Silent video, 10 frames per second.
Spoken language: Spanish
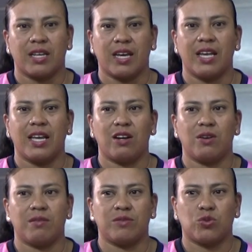que ellas
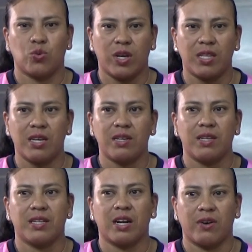sueñen
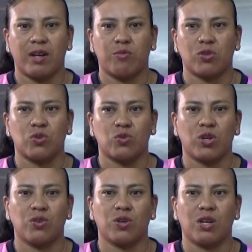y trabajen por sus
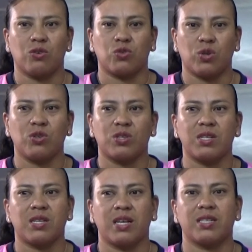sueños, que los sueños
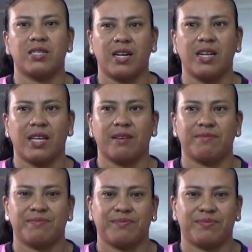sí se hacen realidad.